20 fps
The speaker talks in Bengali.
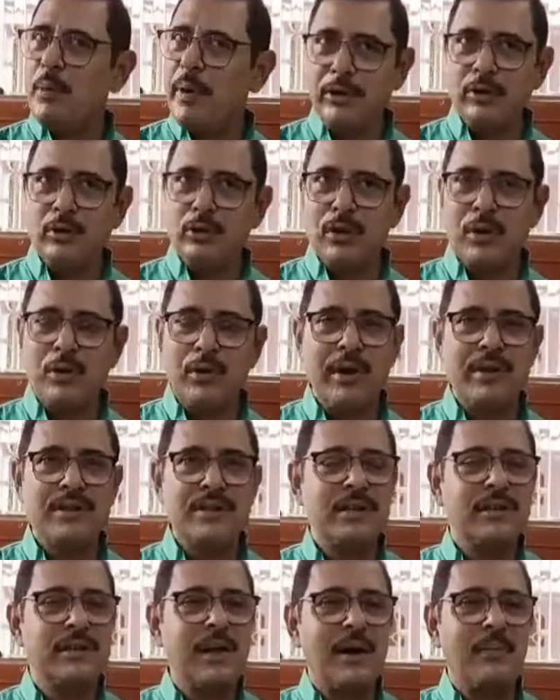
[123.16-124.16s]
এই দুটো
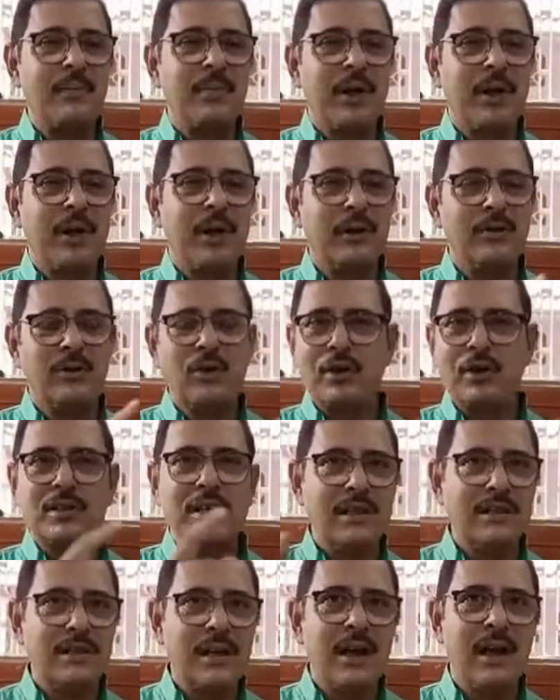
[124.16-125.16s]
করেছি তারপরে
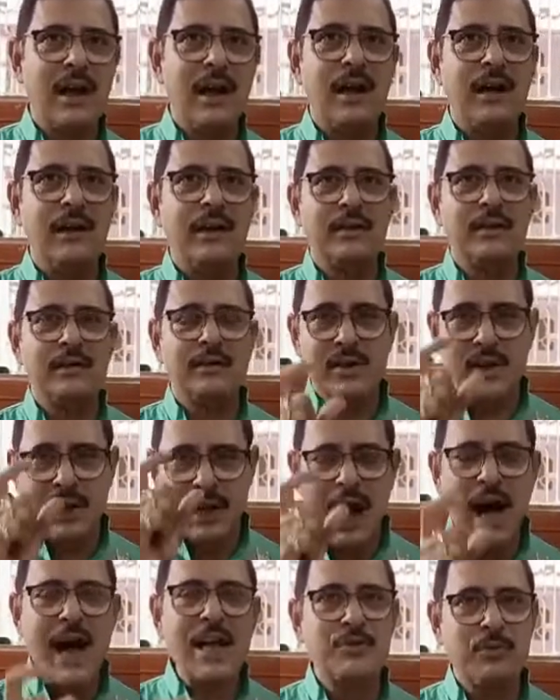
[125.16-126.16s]
দরজা জানলায় যে
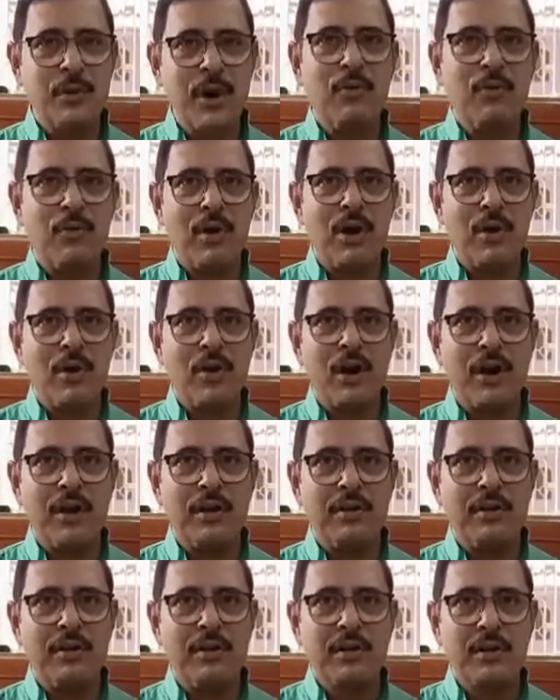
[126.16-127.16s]
কাঁচ ব্যবহার হয়
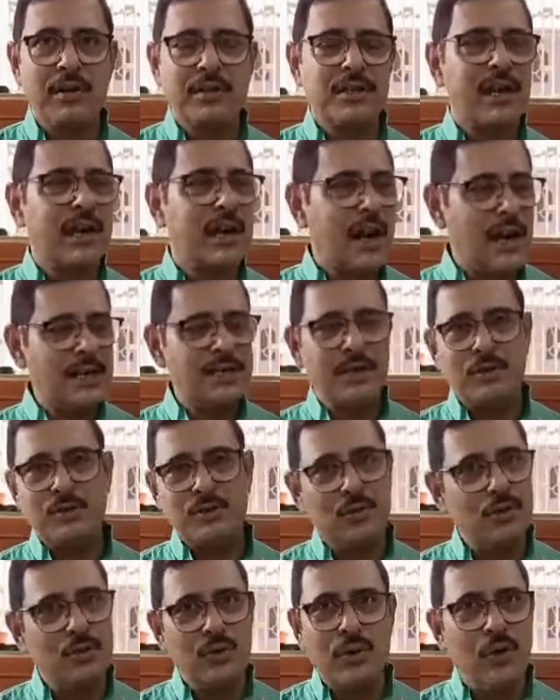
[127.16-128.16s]
সেই কাঁচের
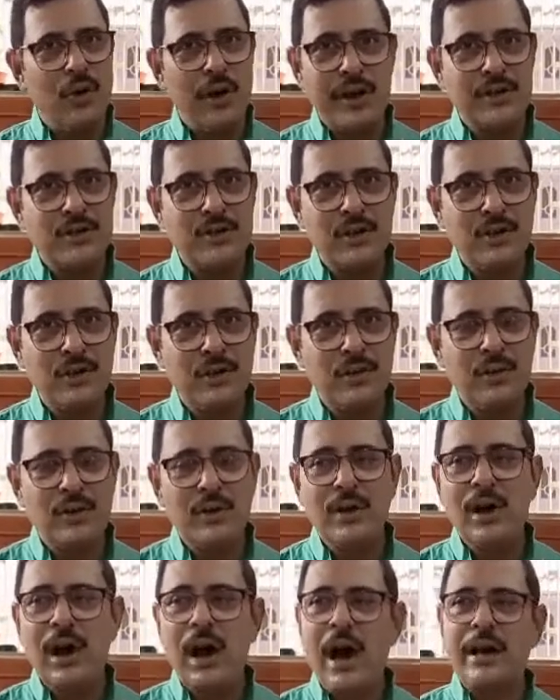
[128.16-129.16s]
টুকরো ঘরে ছিল
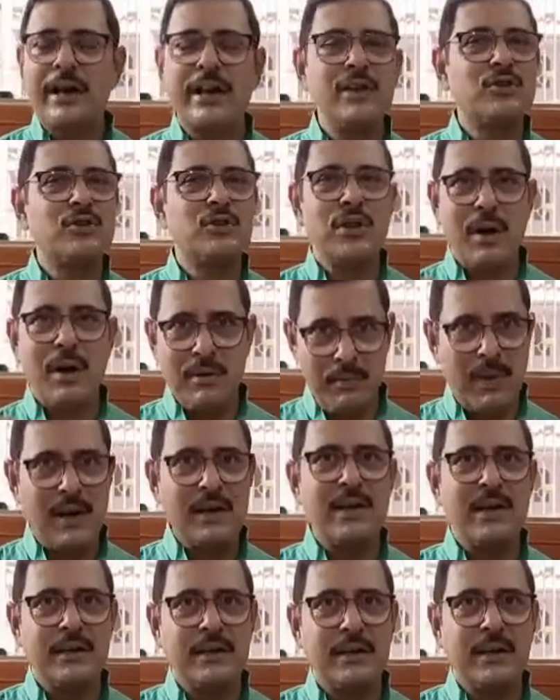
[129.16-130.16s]
আর কিছুটা আমি
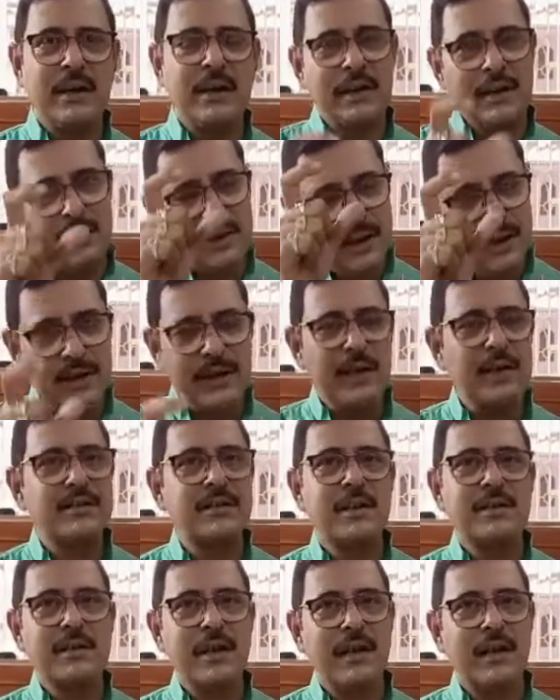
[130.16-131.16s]
বাজার থেকে কিনে নিয়ে
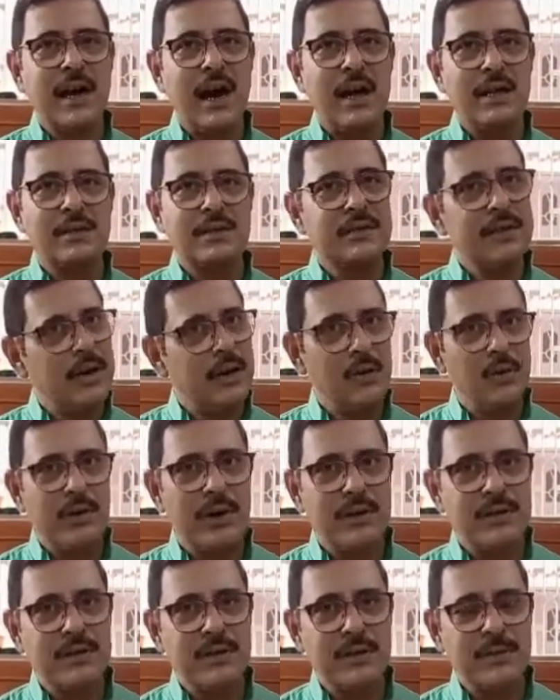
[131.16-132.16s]
এসে সেই কাঁচ দিয়ে
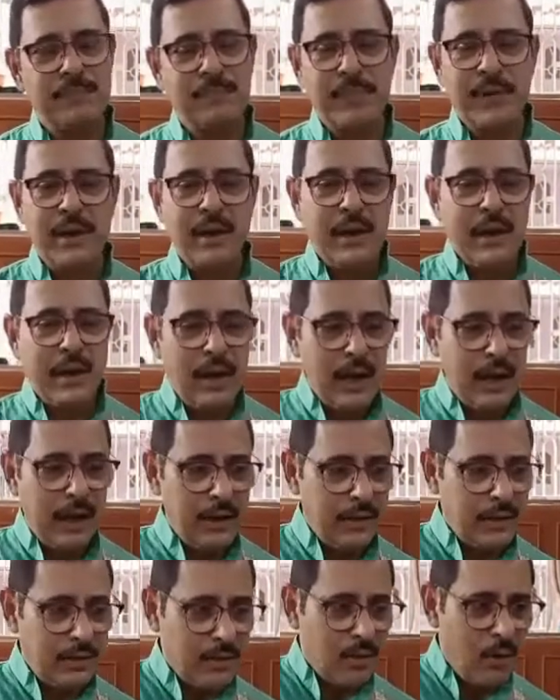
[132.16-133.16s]
করেছি এই
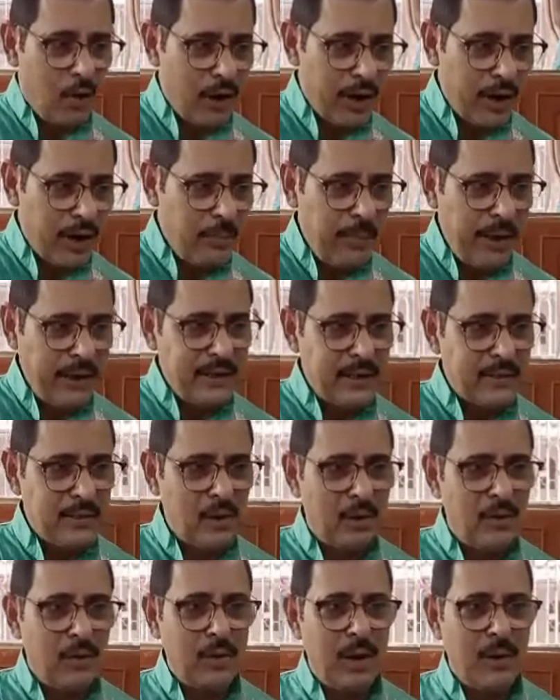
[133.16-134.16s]
ঘরের মেঝে
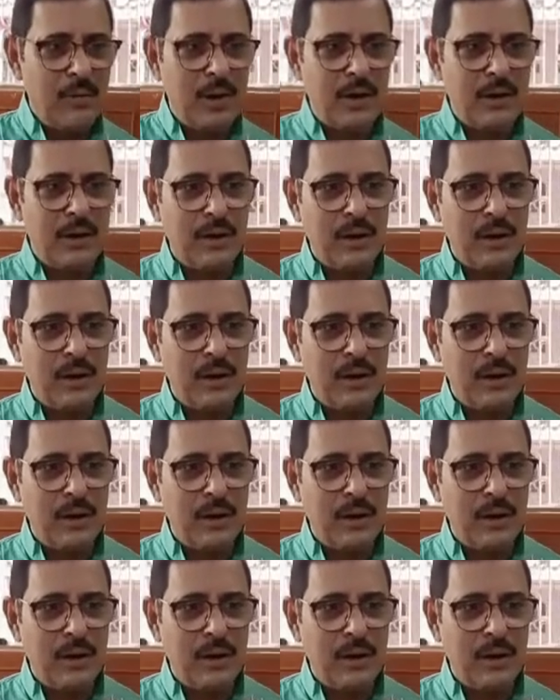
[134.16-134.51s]
যখন আমার